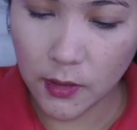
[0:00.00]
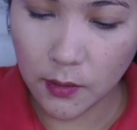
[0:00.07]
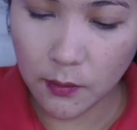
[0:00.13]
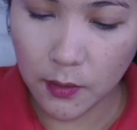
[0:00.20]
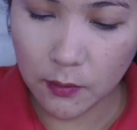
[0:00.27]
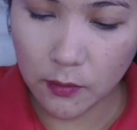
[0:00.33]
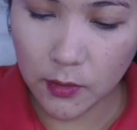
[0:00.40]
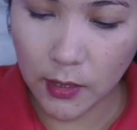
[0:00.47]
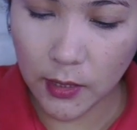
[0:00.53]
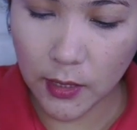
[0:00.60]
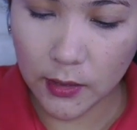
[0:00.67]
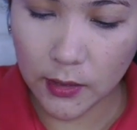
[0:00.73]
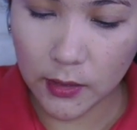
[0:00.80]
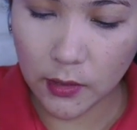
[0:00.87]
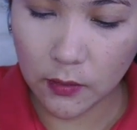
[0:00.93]
Tikman muna
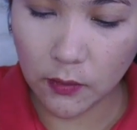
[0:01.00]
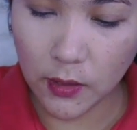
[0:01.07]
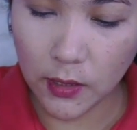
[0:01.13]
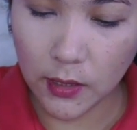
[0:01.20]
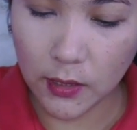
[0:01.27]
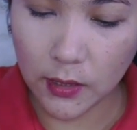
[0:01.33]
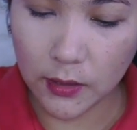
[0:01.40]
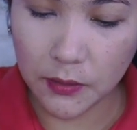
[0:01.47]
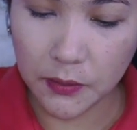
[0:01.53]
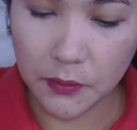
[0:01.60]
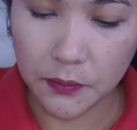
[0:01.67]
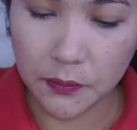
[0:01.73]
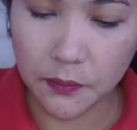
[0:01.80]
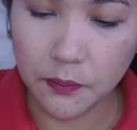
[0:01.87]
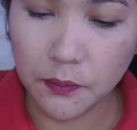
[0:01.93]
natin ng walang ano.